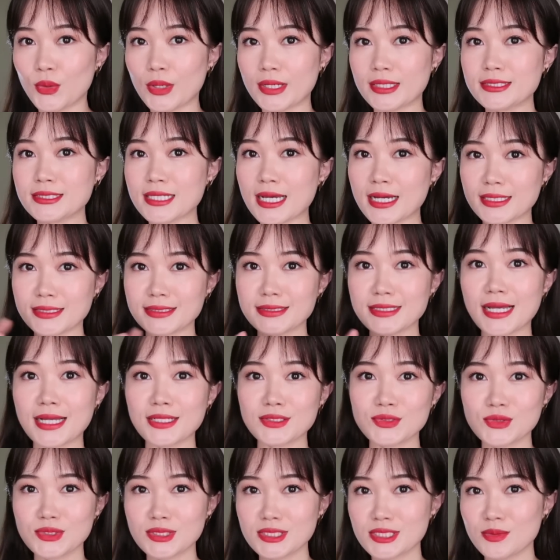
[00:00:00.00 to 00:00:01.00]
回想一下，
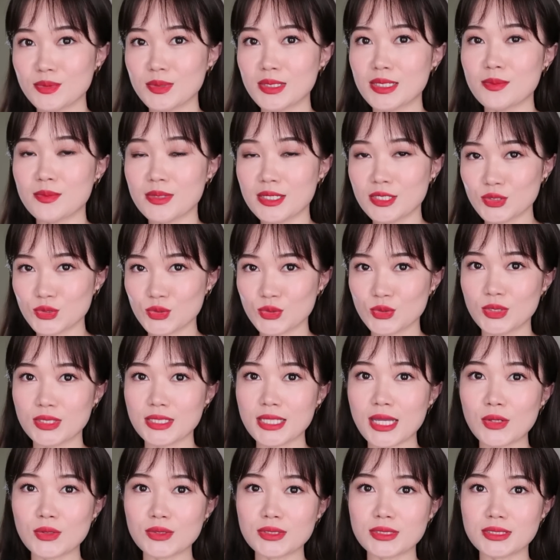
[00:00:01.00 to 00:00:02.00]
就是视频里面说
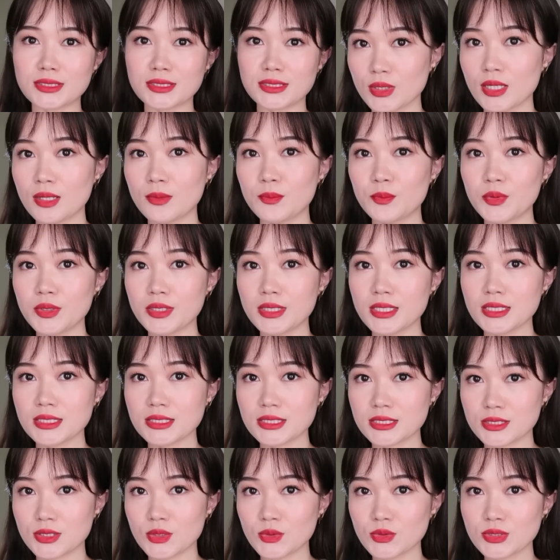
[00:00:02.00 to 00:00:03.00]
到的，不一定
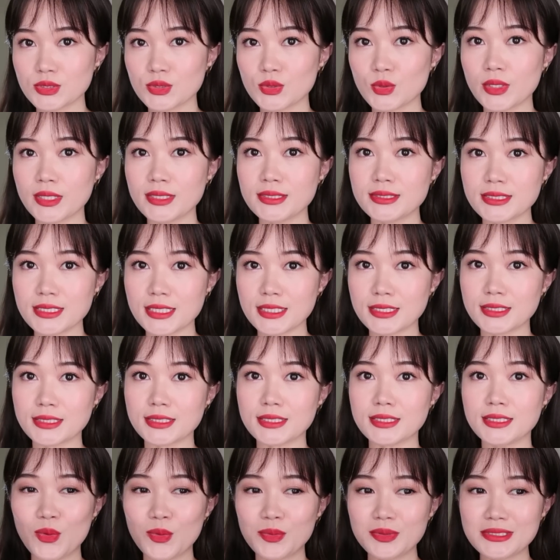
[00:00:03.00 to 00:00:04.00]
是都是推荐
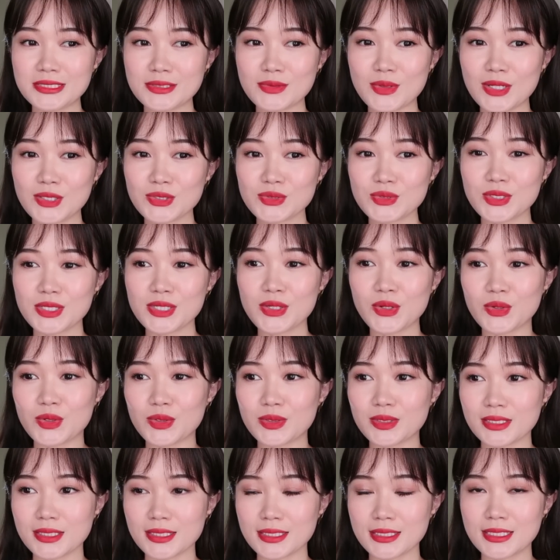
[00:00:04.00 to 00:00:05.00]
的。我不希望说有
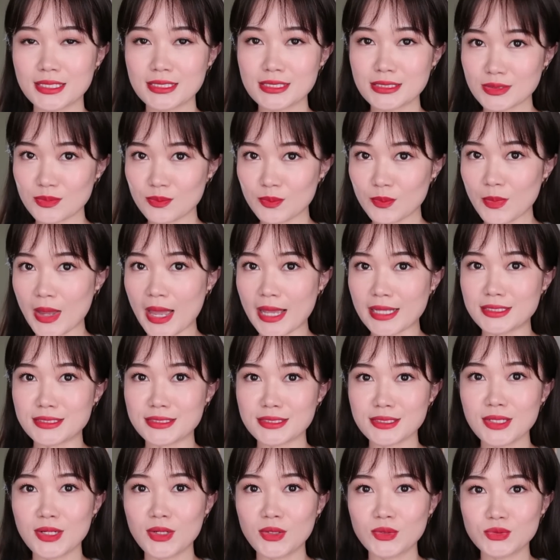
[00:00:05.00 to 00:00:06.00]
人跟着买
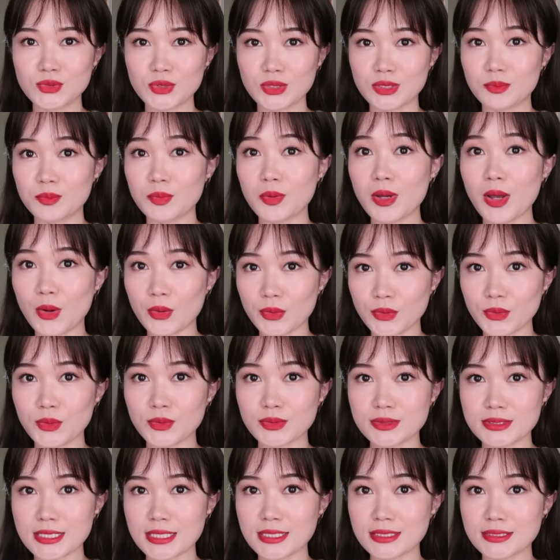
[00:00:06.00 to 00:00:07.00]
之后觉得不好
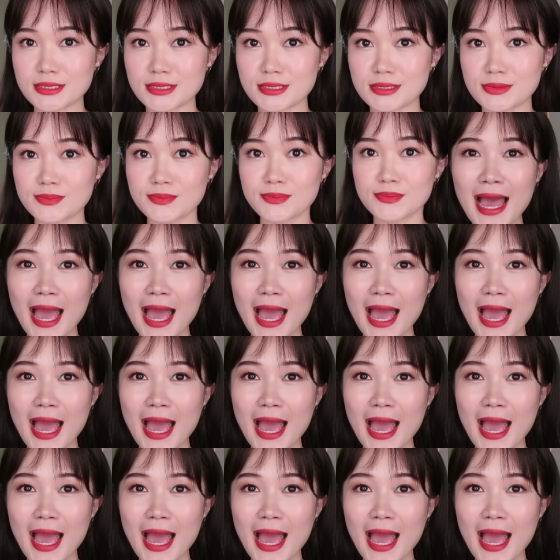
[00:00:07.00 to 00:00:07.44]
用这样子。